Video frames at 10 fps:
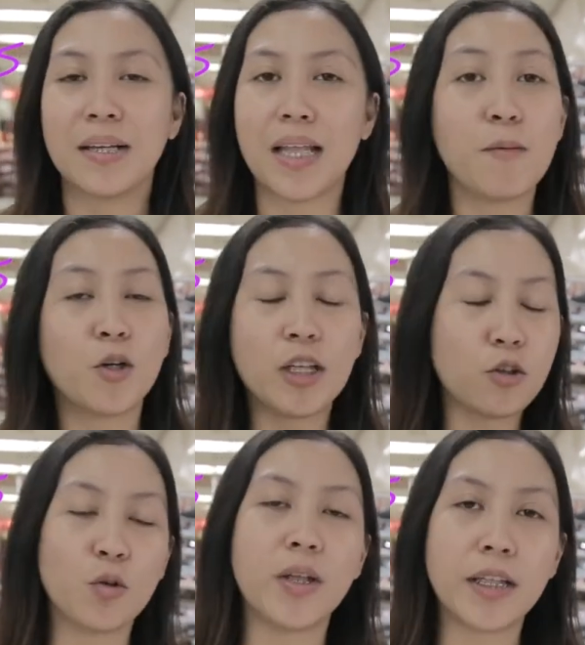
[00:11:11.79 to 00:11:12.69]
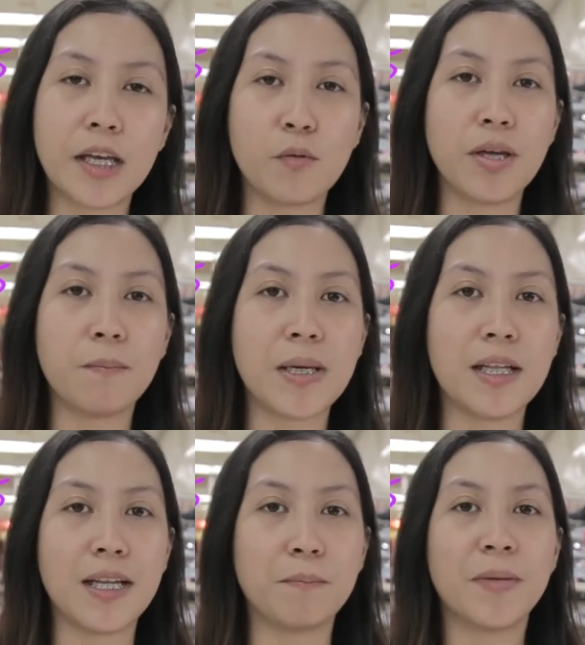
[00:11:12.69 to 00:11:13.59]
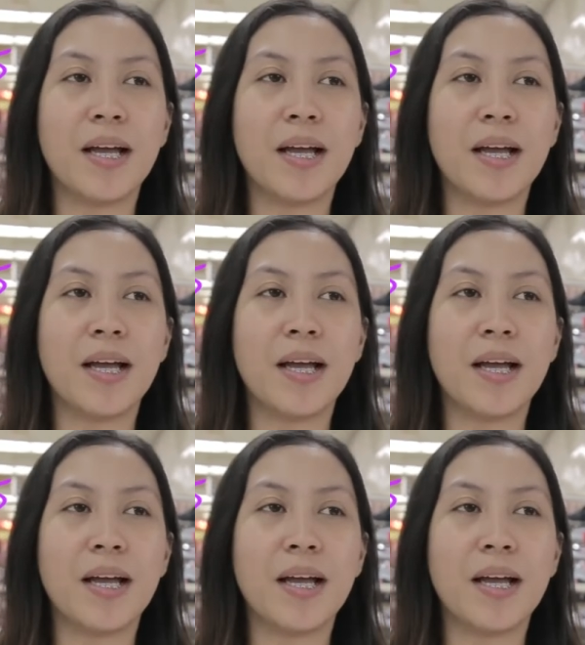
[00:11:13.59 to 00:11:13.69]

Dami ko natutunan kay Kuya Philip.